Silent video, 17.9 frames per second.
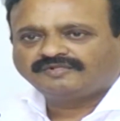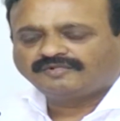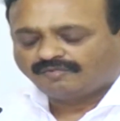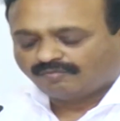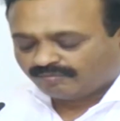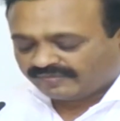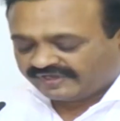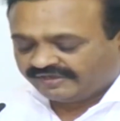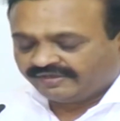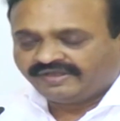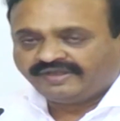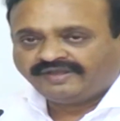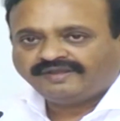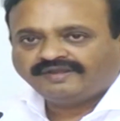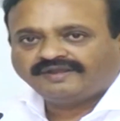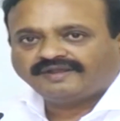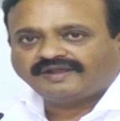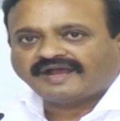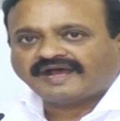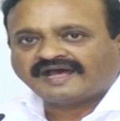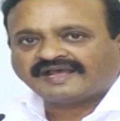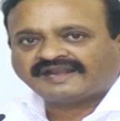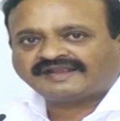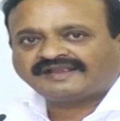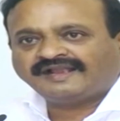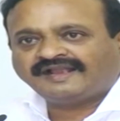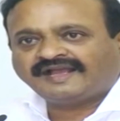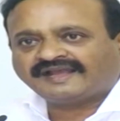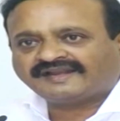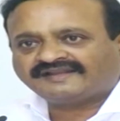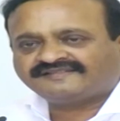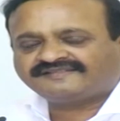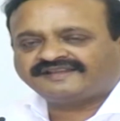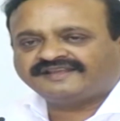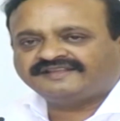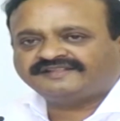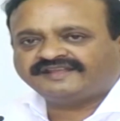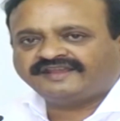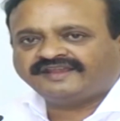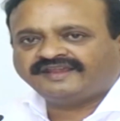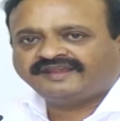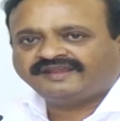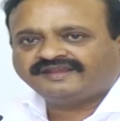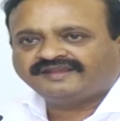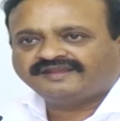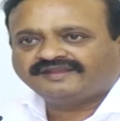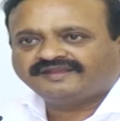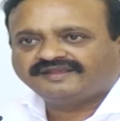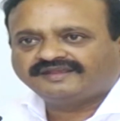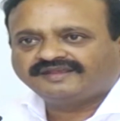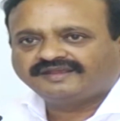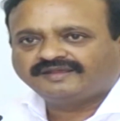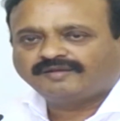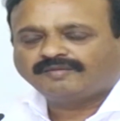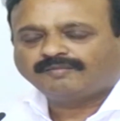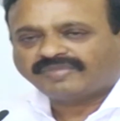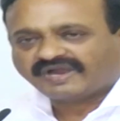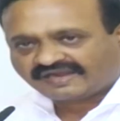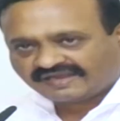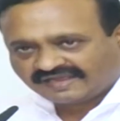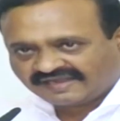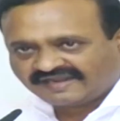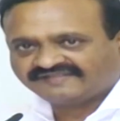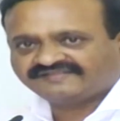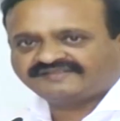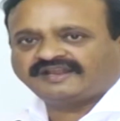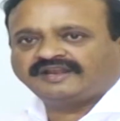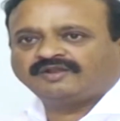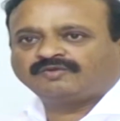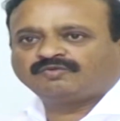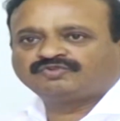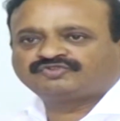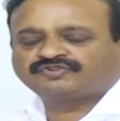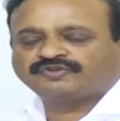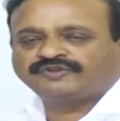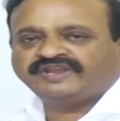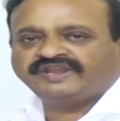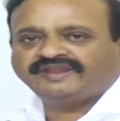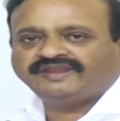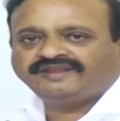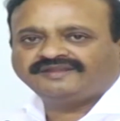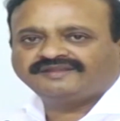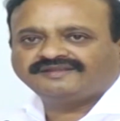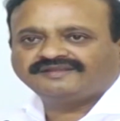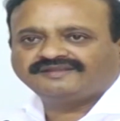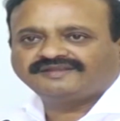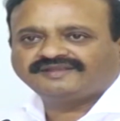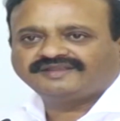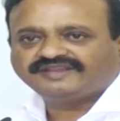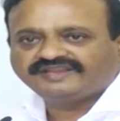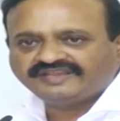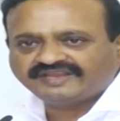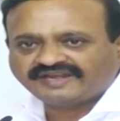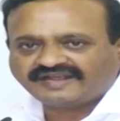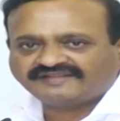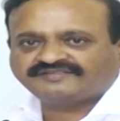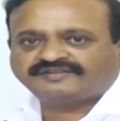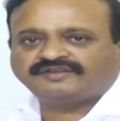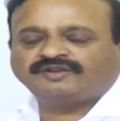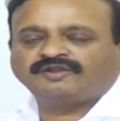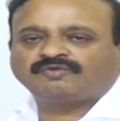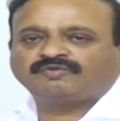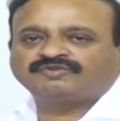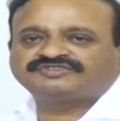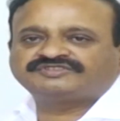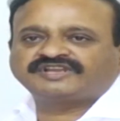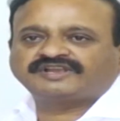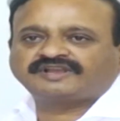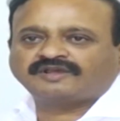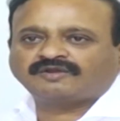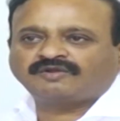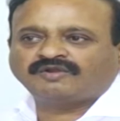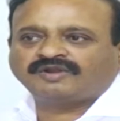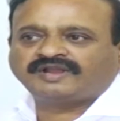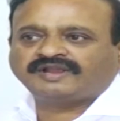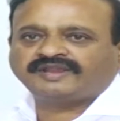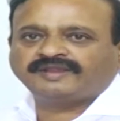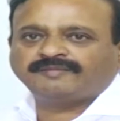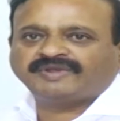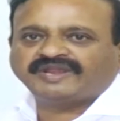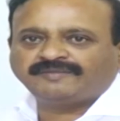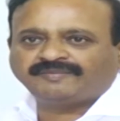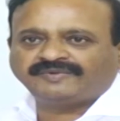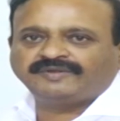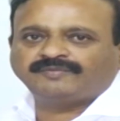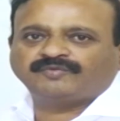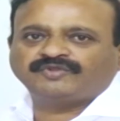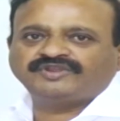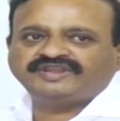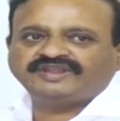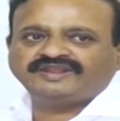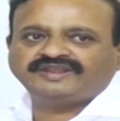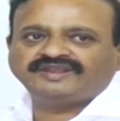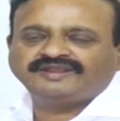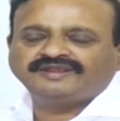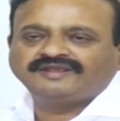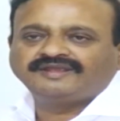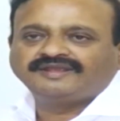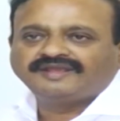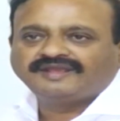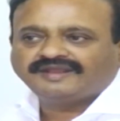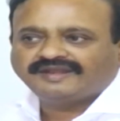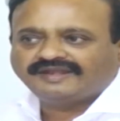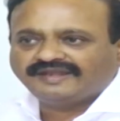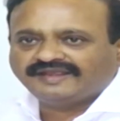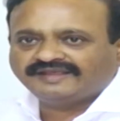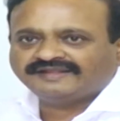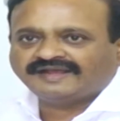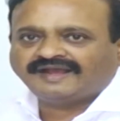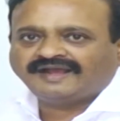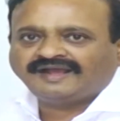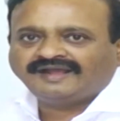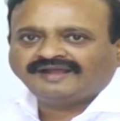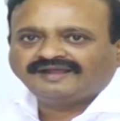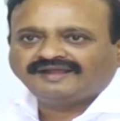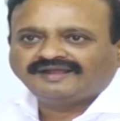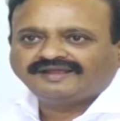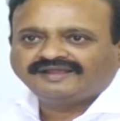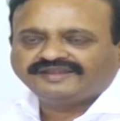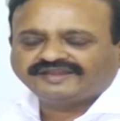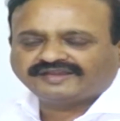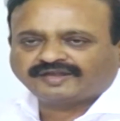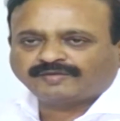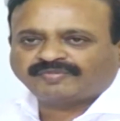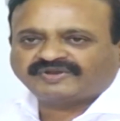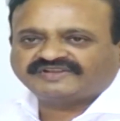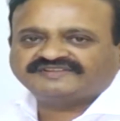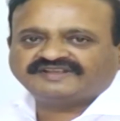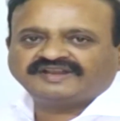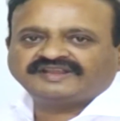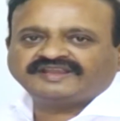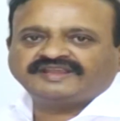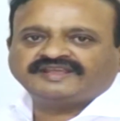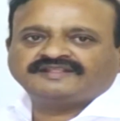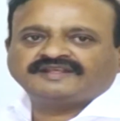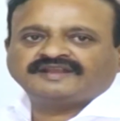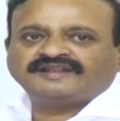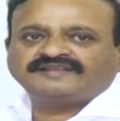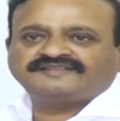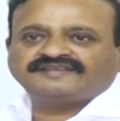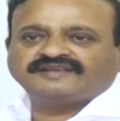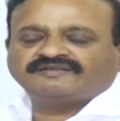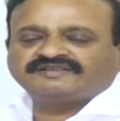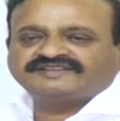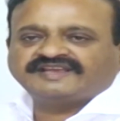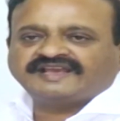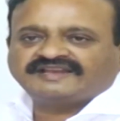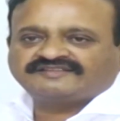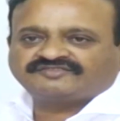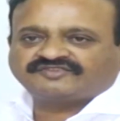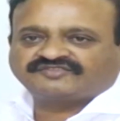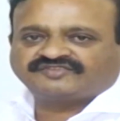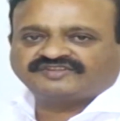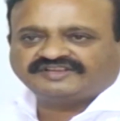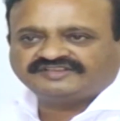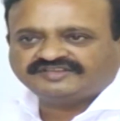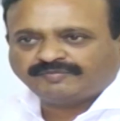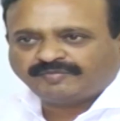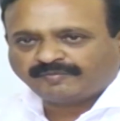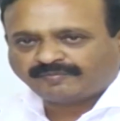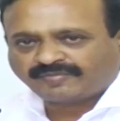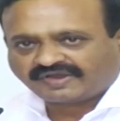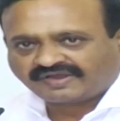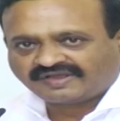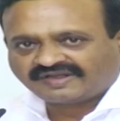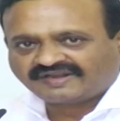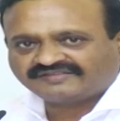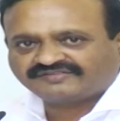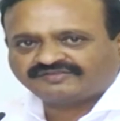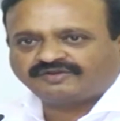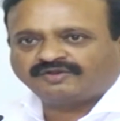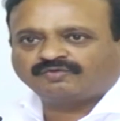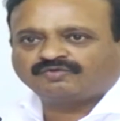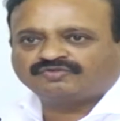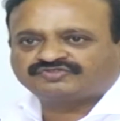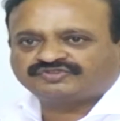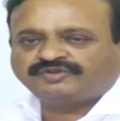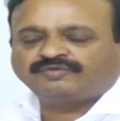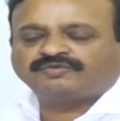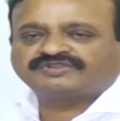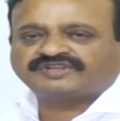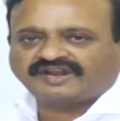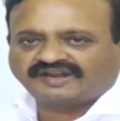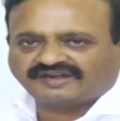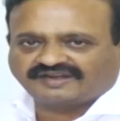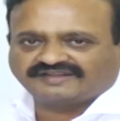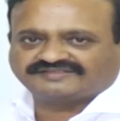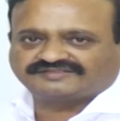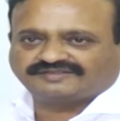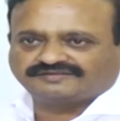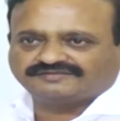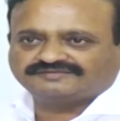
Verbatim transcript: మరి ఆ రకంగా అరెస్ట్ అయితే పక్క రాష్ట్రాల్లో కూర్చొని ఈ రాష్ట్రంలోకి వస్తే కరోనాకి భయపడిపోయి లేదా ఇక్కడ ప్రజలకు ఏదన్నా సేవ చేయాల్సి వస్తుందని చెప్పి పక్క రాష్ట్రంలో కూర్చొని ఉత్తరాలు రాస్తాడు